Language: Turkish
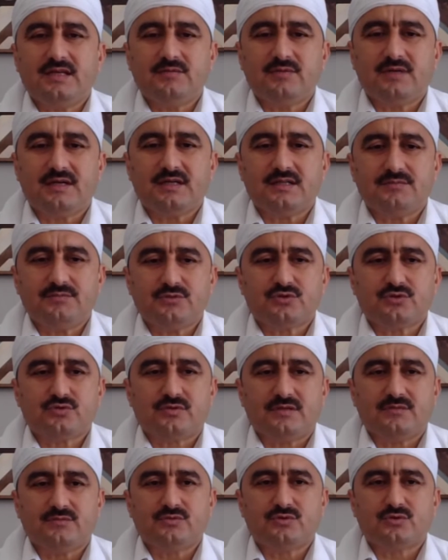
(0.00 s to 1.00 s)
iman etmiş
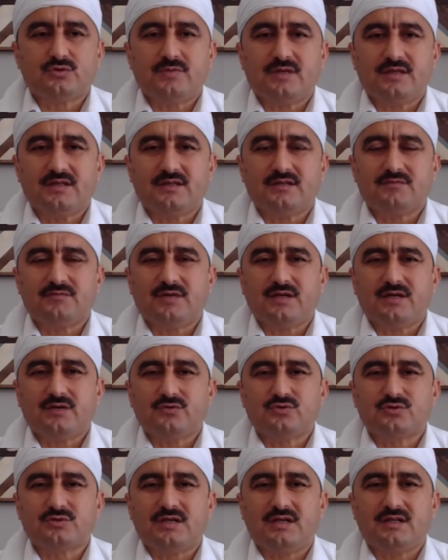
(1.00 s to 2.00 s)
olan Müslümanların
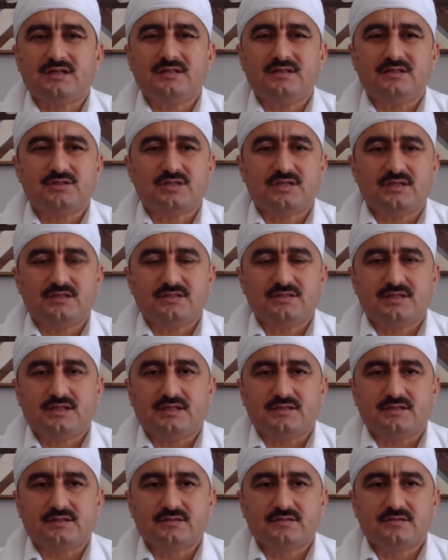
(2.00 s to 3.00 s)
maruz kaldığı
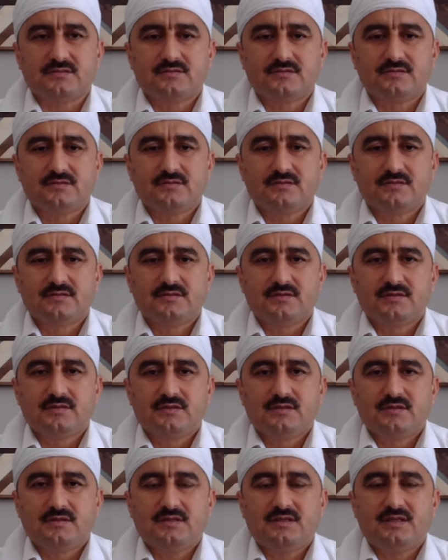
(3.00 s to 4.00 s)
işkenceler.
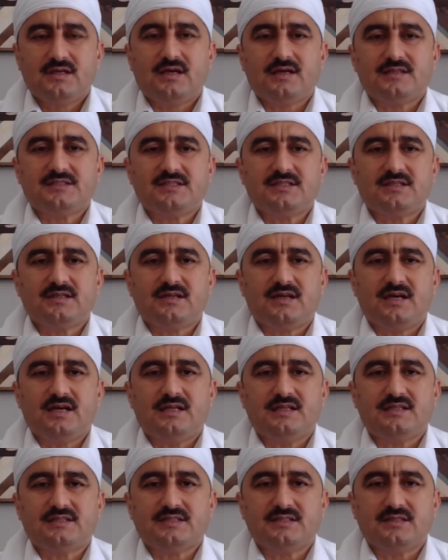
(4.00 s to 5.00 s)
Yasir
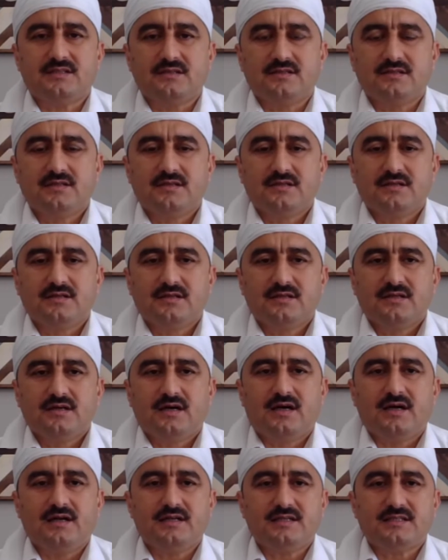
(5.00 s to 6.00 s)
ailesi,
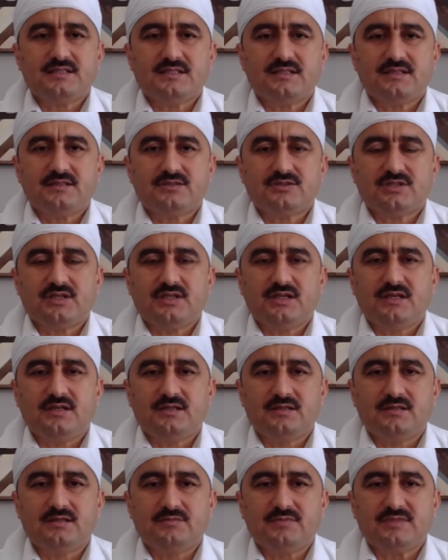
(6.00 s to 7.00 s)
annesinin şehit
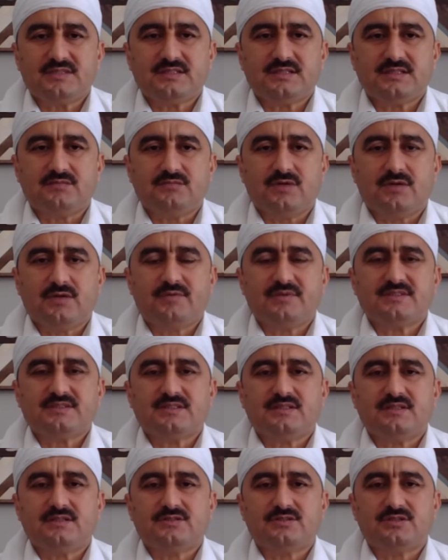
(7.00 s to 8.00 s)
edilmesi,
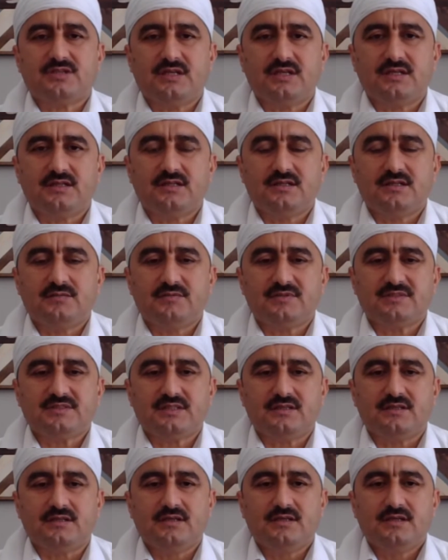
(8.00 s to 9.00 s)
babasının şehit
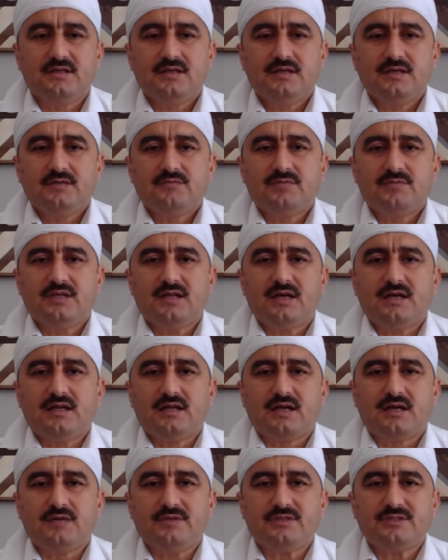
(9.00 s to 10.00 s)
edilmesi, Bilal-i
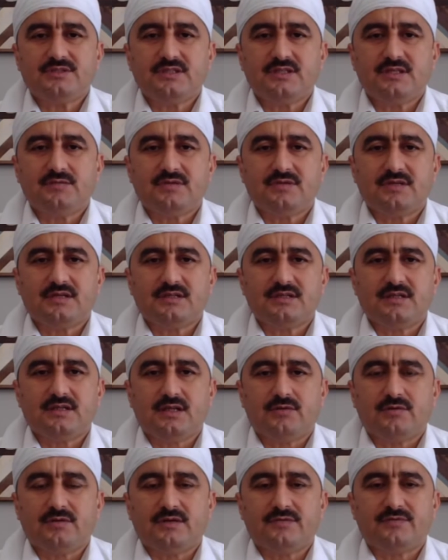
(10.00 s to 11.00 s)
Habeşi gibi
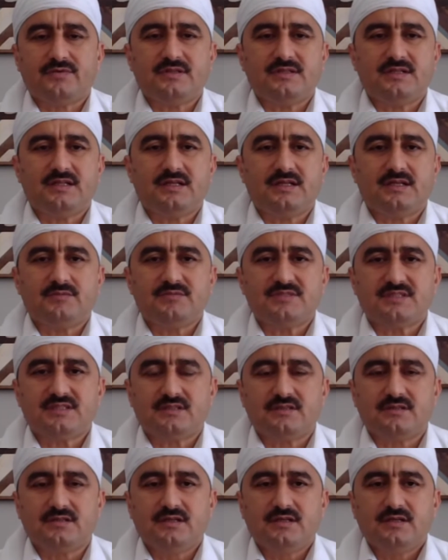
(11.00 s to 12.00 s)
radıyallahu anh
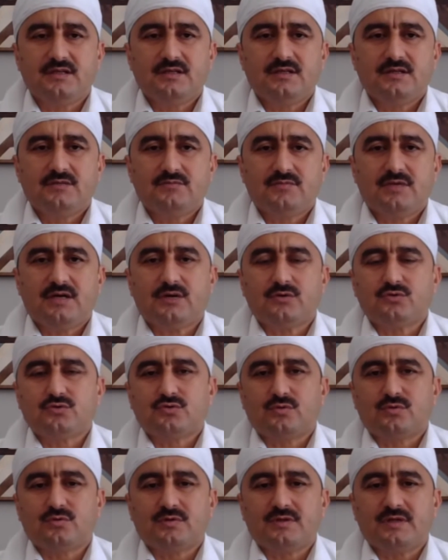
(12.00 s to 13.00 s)
efendilerimizin maruz
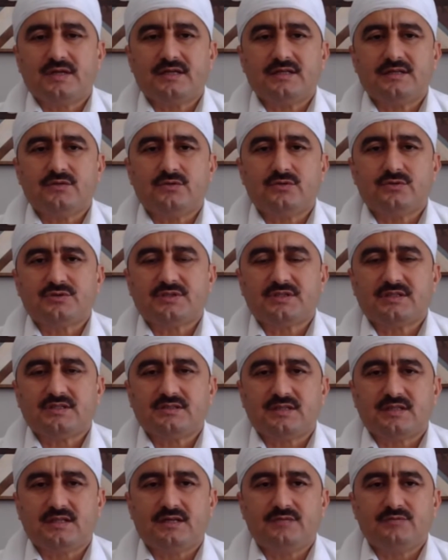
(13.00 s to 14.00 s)
oldukları o
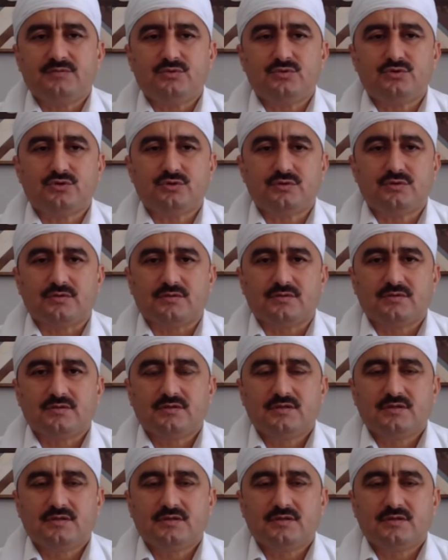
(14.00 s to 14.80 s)
sıkıntıları bir düşünün.